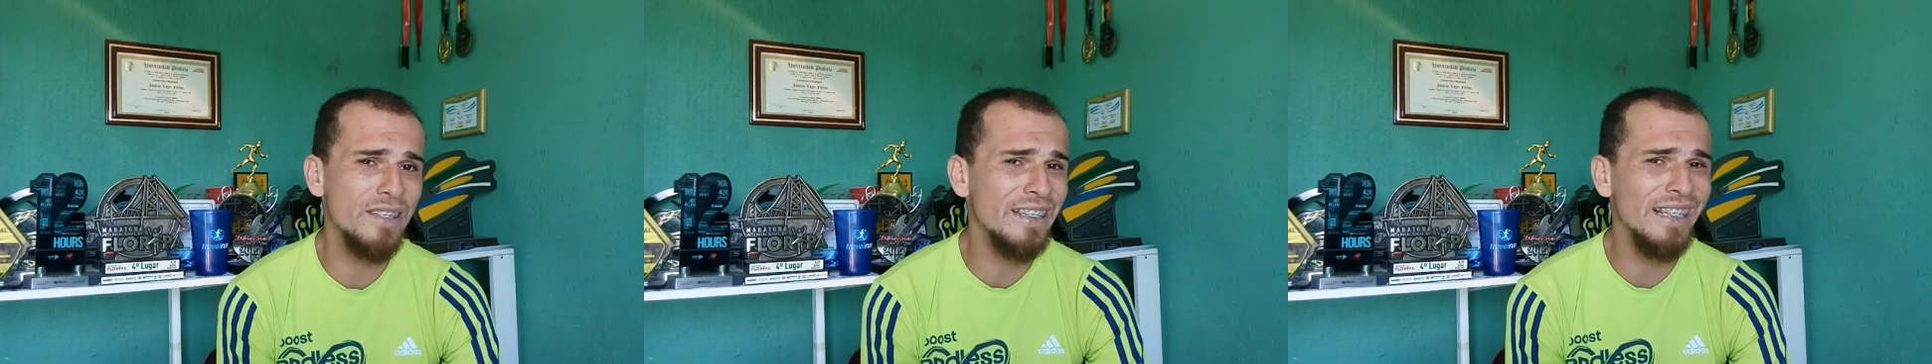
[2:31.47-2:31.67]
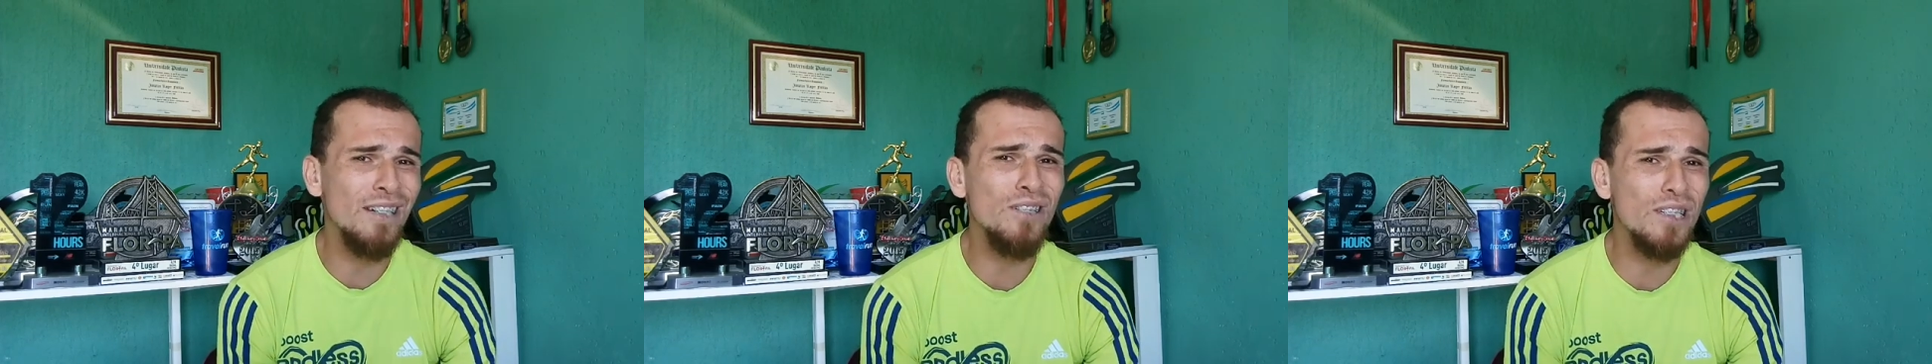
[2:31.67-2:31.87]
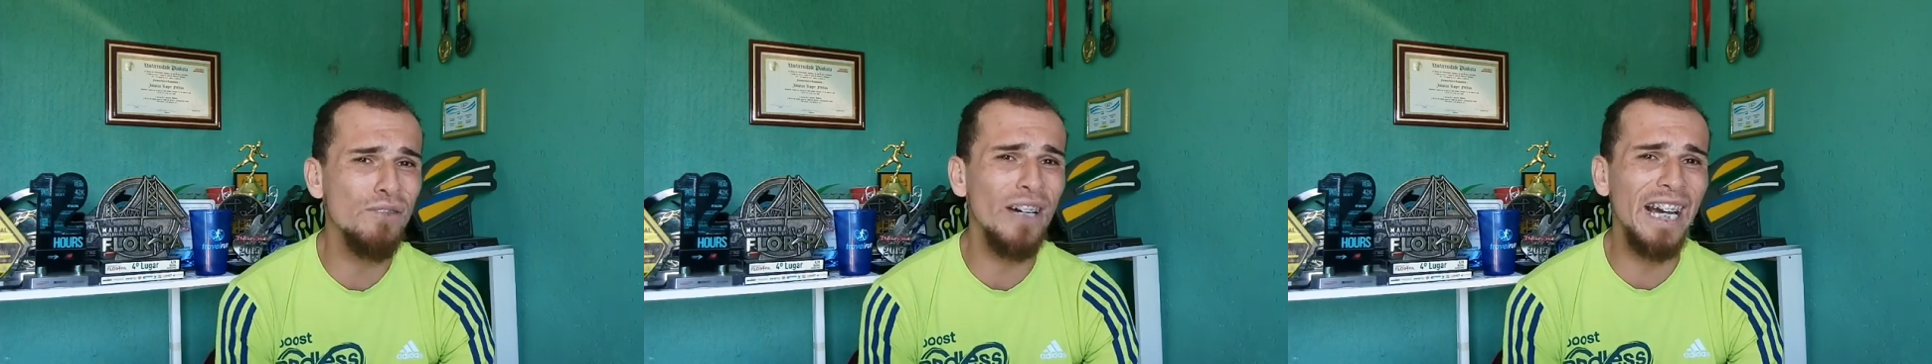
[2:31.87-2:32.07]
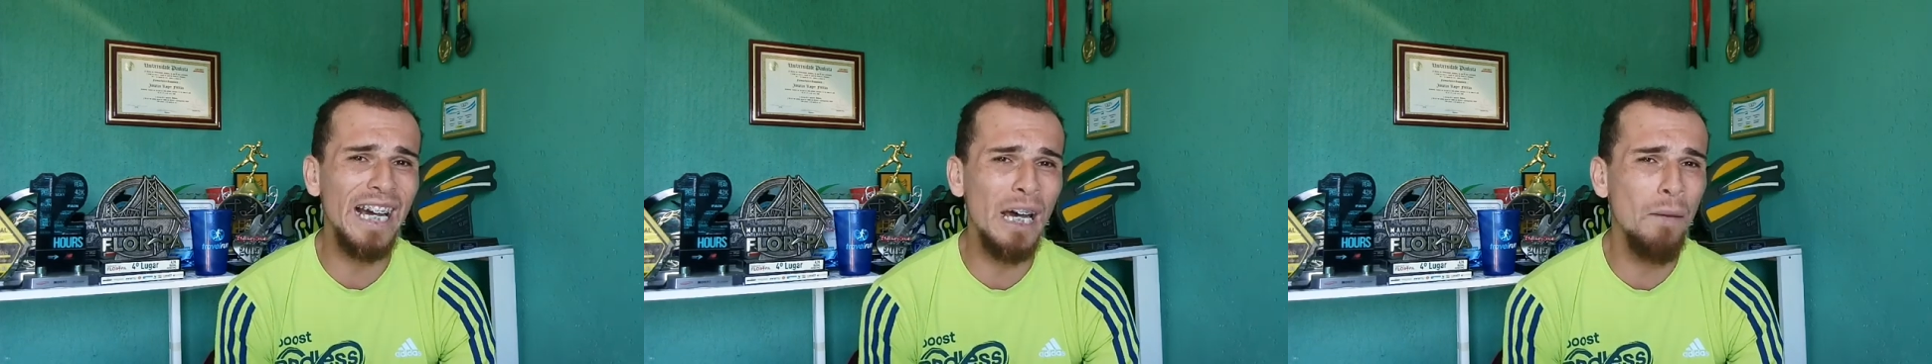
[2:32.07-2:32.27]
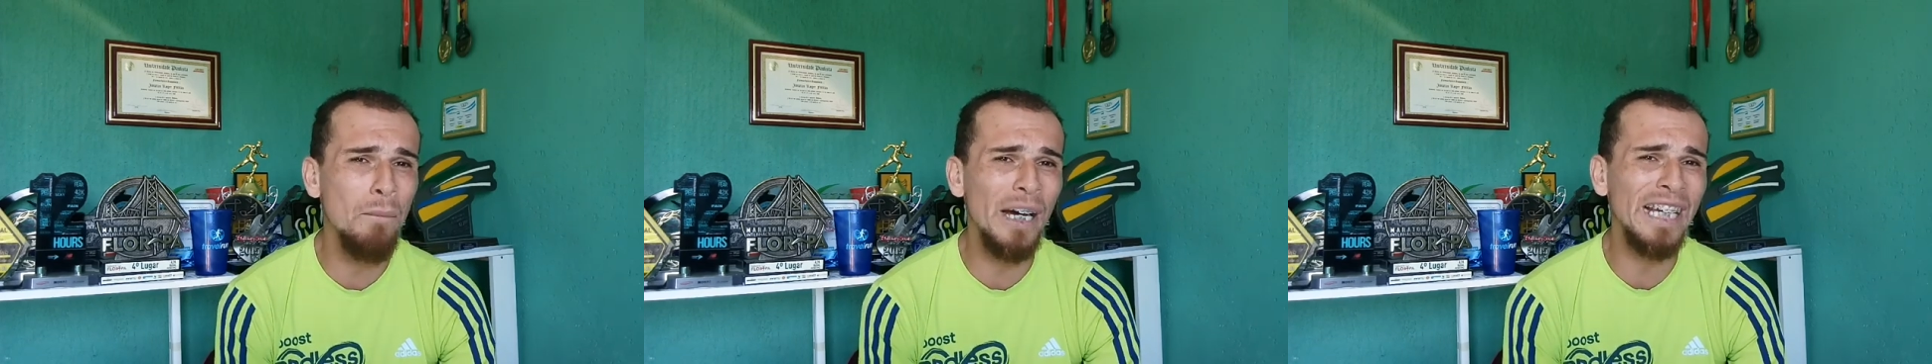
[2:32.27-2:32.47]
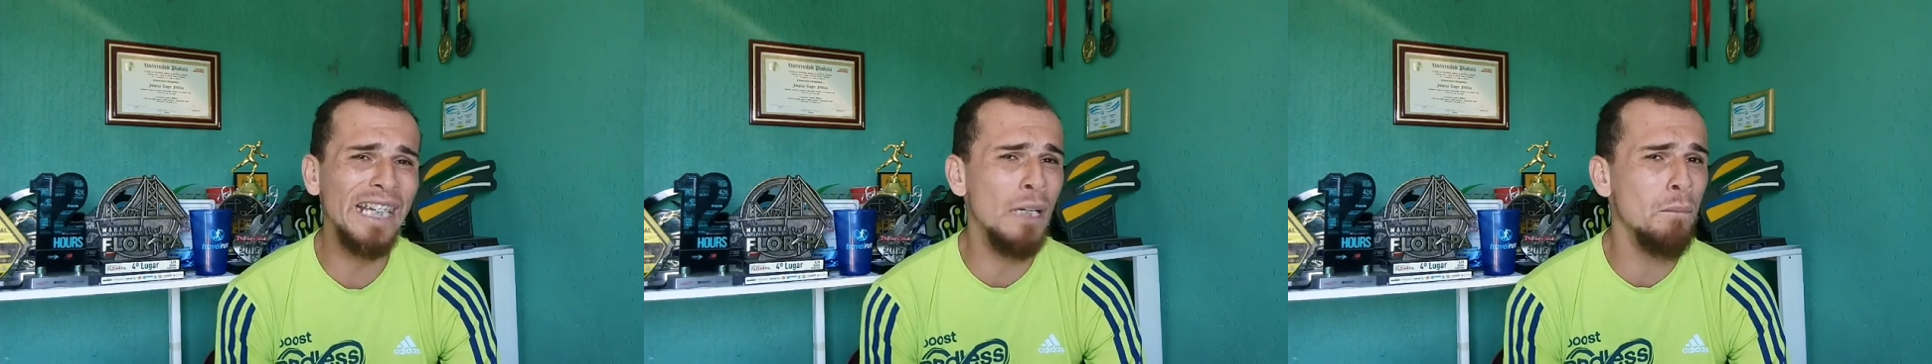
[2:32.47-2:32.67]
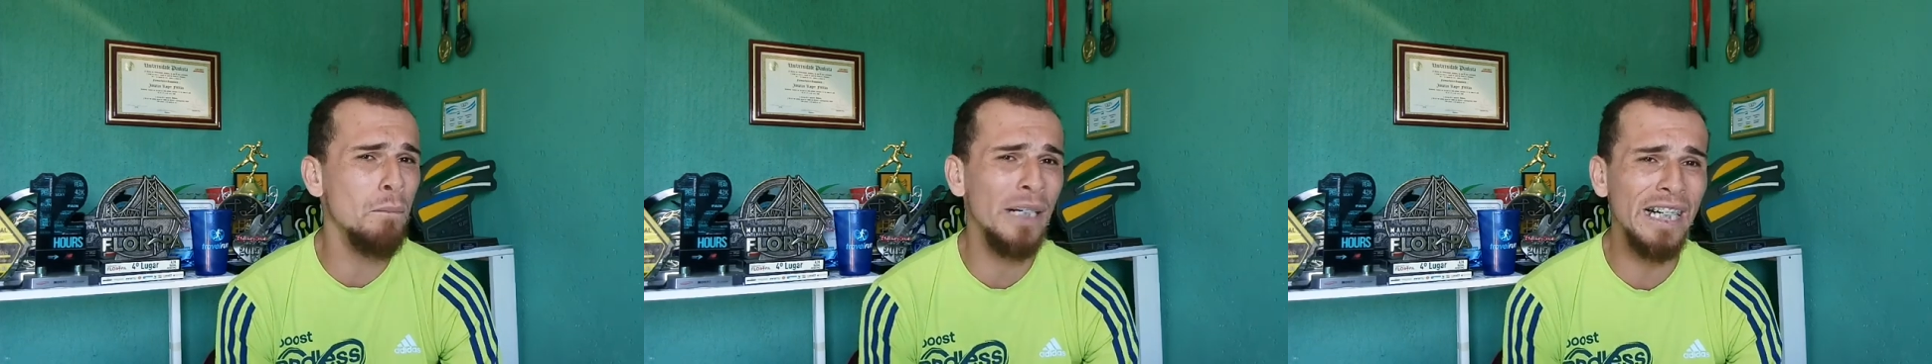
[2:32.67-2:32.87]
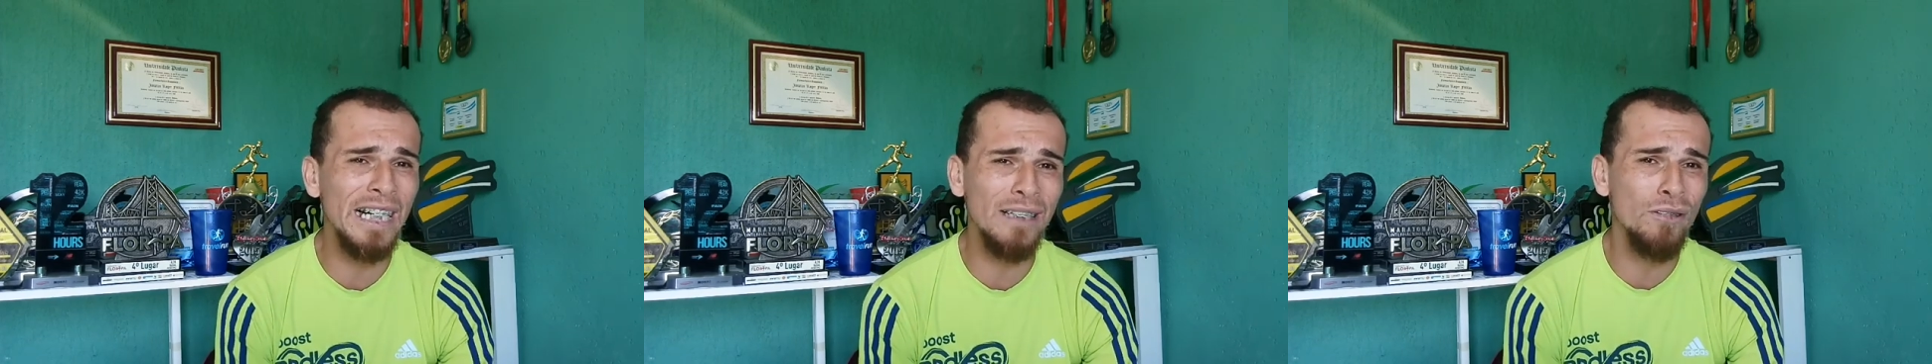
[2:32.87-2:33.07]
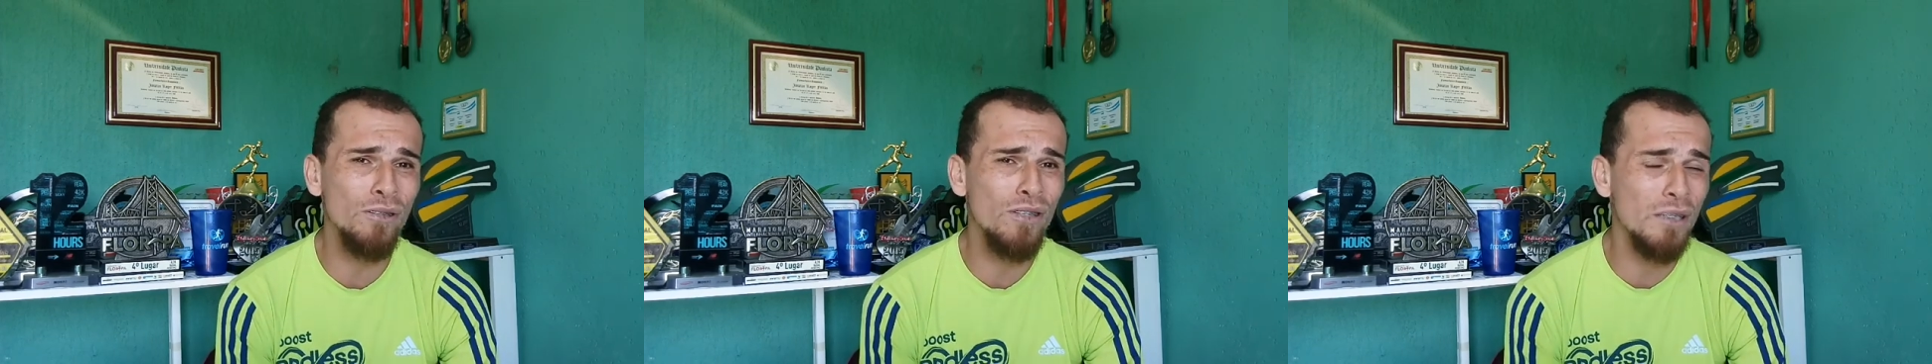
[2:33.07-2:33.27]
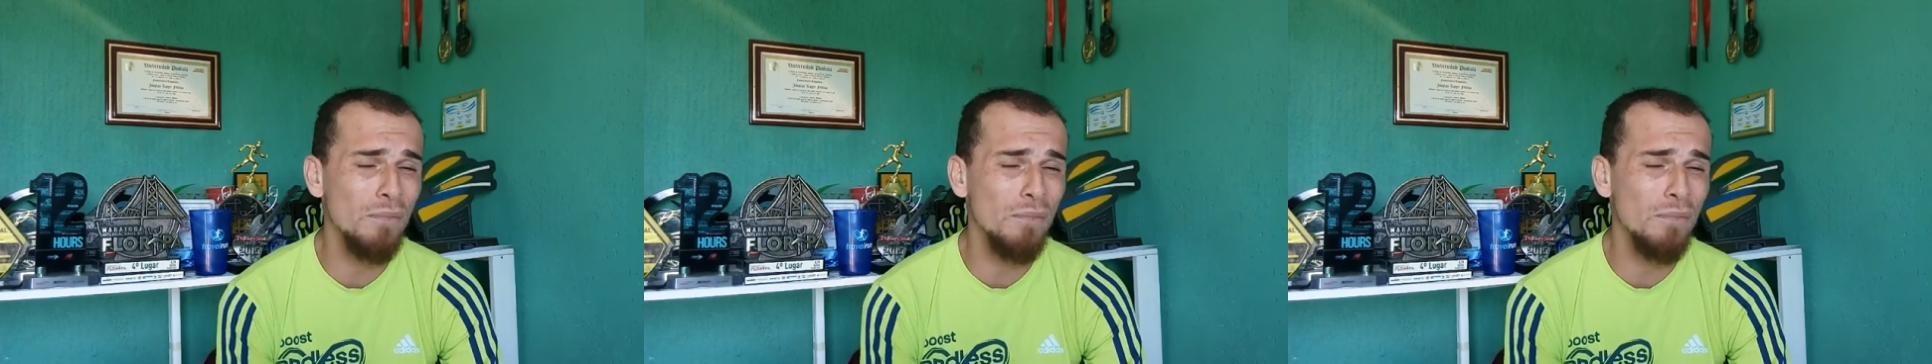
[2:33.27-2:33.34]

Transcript: senão você vai acabar quebrando,